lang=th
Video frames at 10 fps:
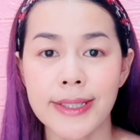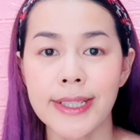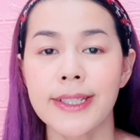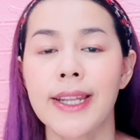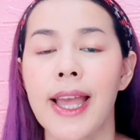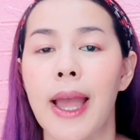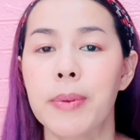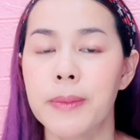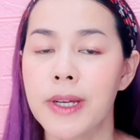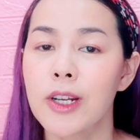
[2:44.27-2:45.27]
นิดๆนะคะ
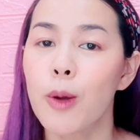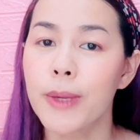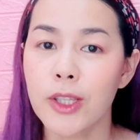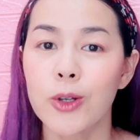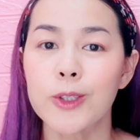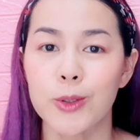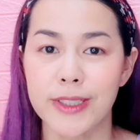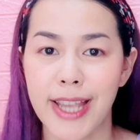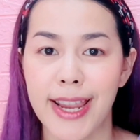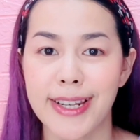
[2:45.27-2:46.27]
เพื่อนๆก็ไม่ต้องตก
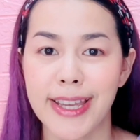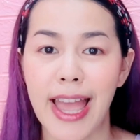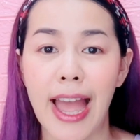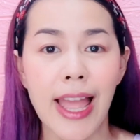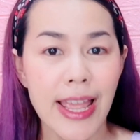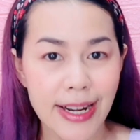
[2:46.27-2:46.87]
ใจเลยค่ะ